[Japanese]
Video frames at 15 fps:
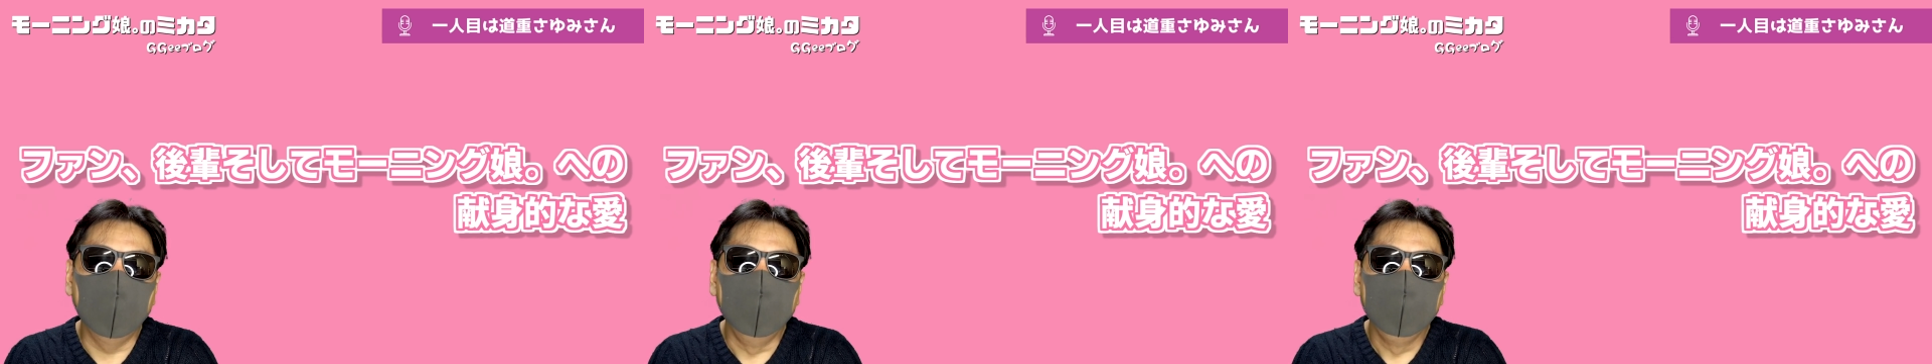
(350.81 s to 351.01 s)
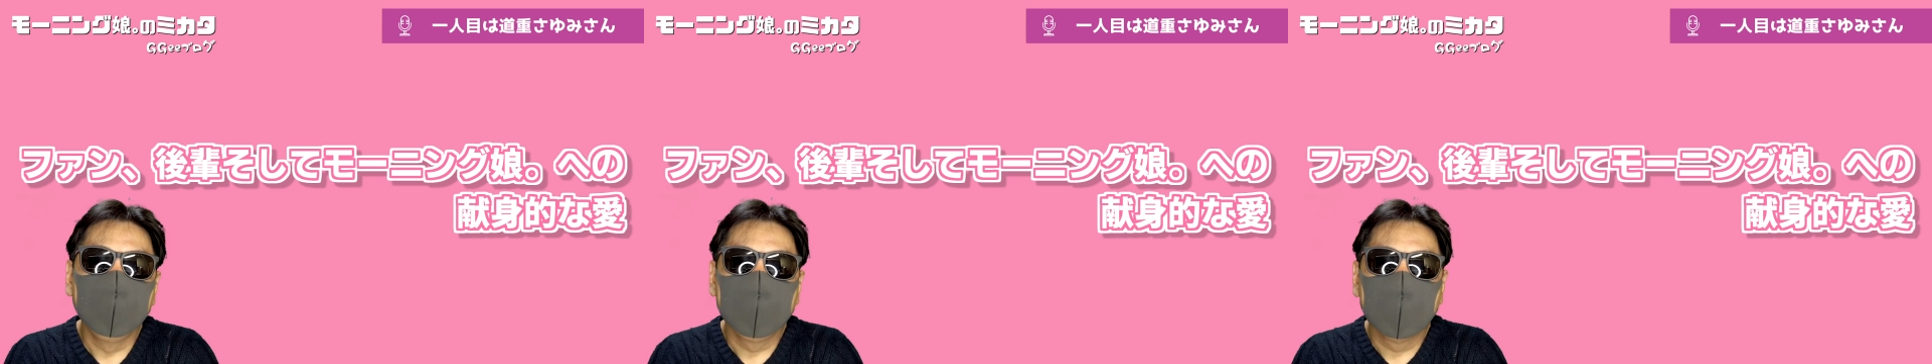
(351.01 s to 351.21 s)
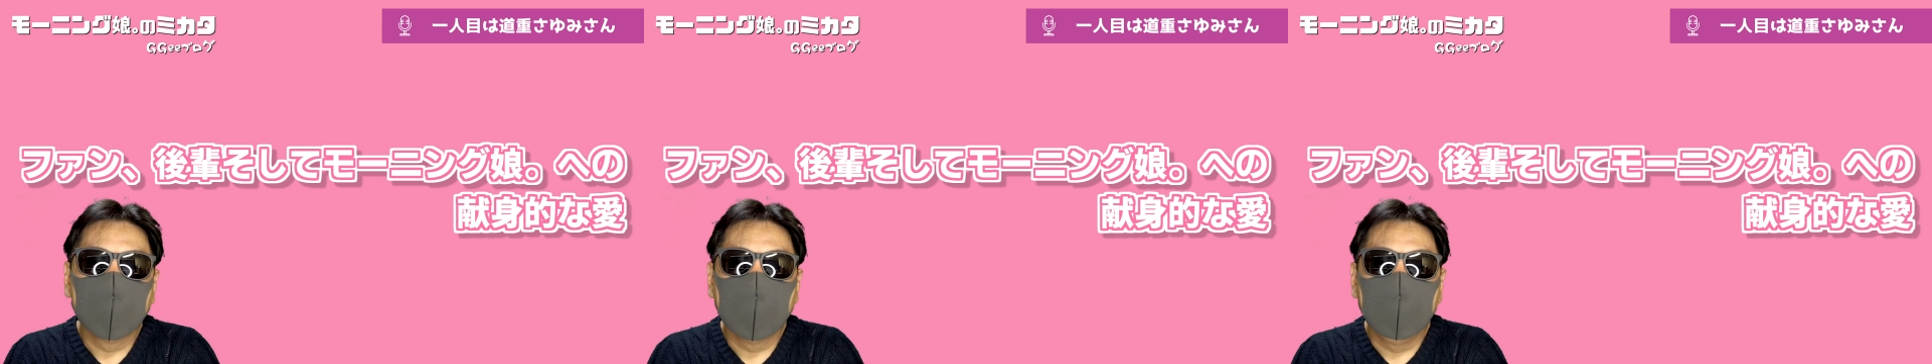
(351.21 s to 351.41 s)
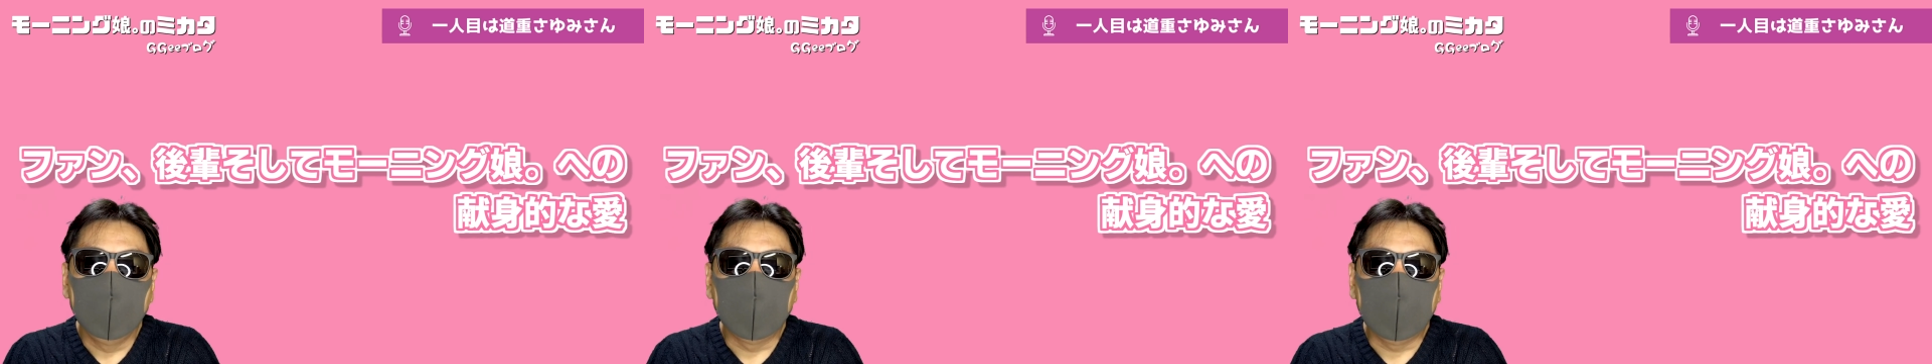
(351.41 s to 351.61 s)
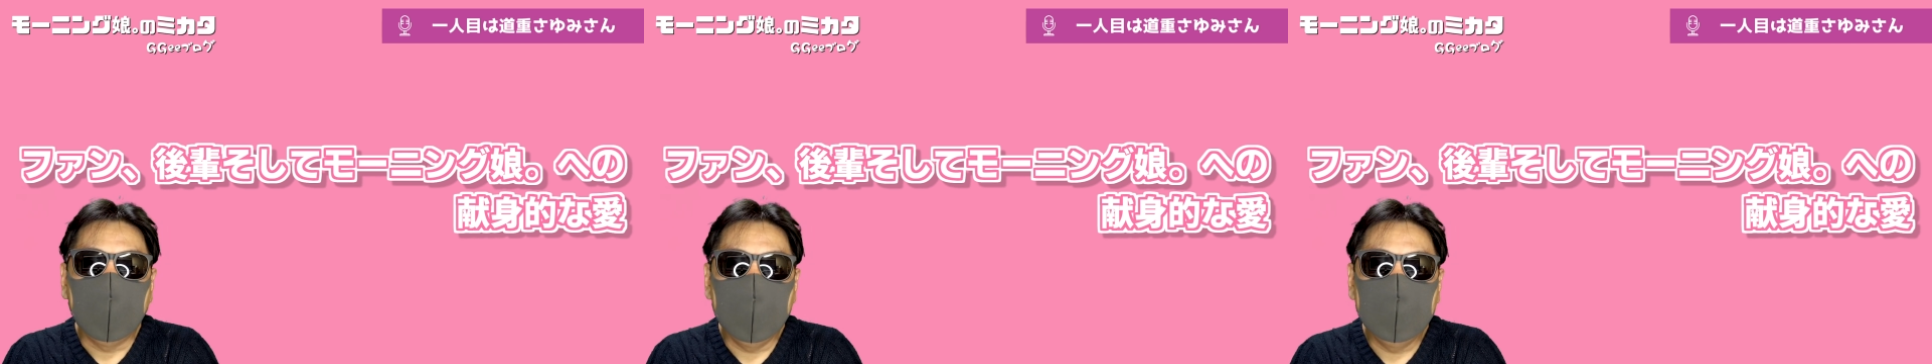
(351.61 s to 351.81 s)
の
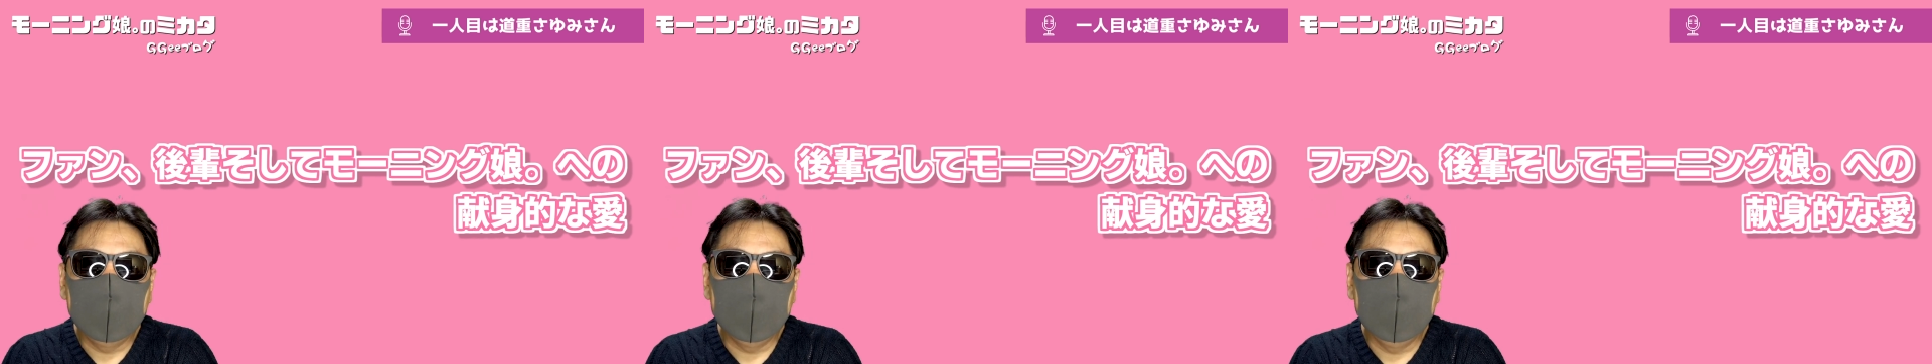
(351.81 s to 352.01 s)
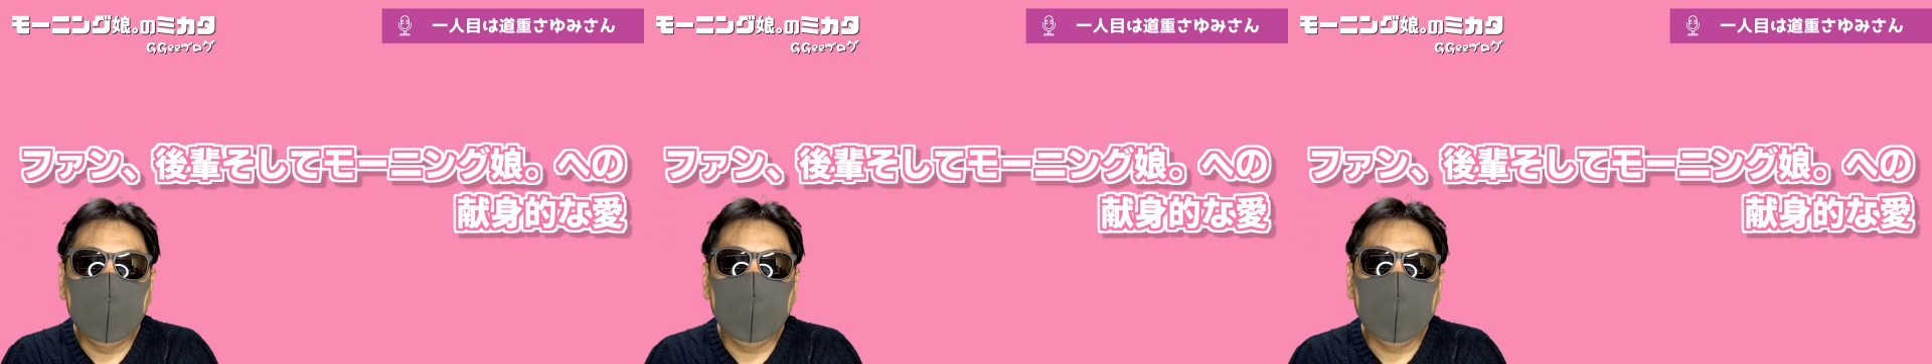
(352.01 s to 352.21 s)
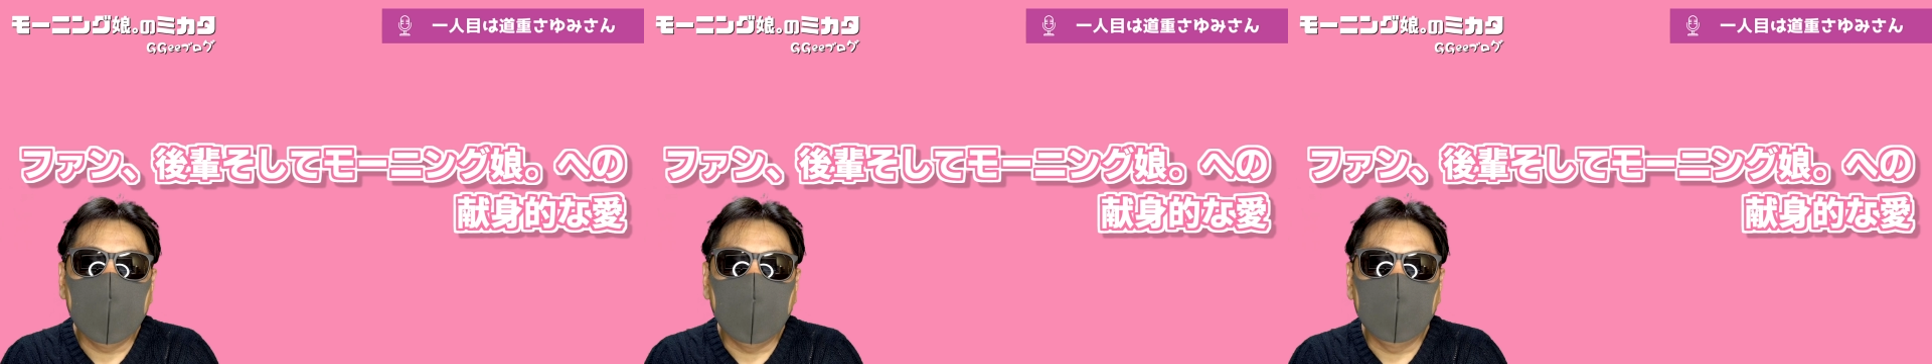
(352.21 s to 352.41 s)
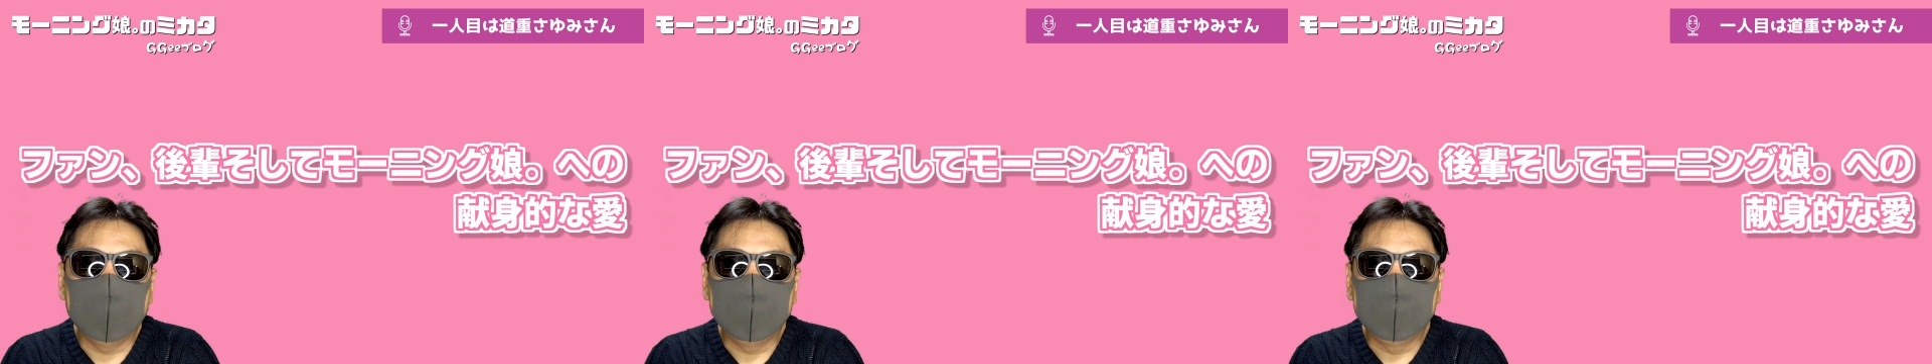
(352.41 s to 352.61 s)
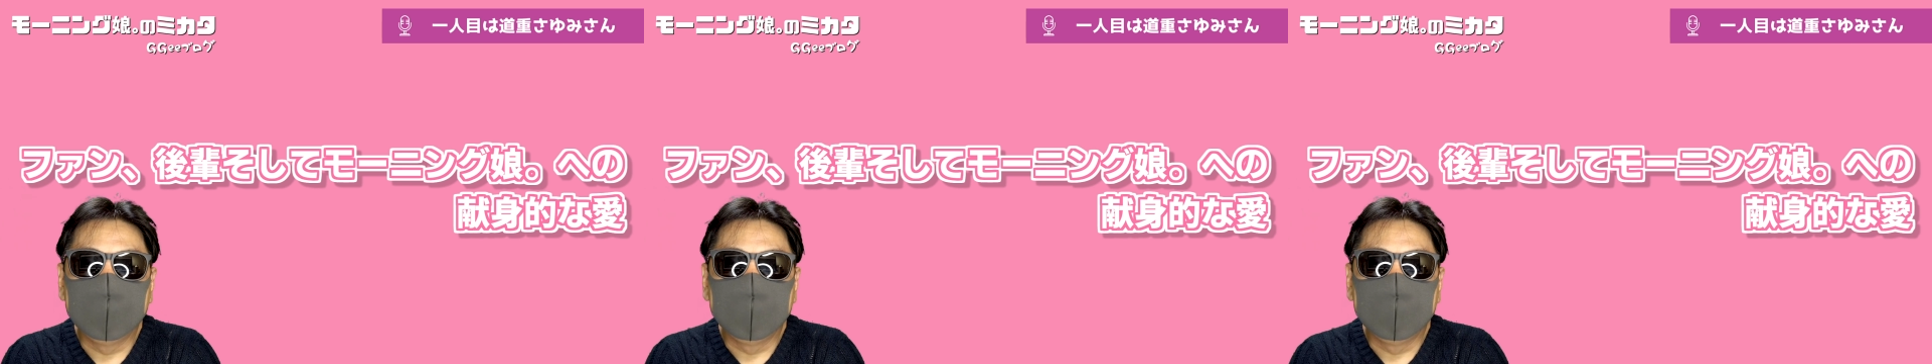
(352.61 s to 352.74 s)
まあ、献身的な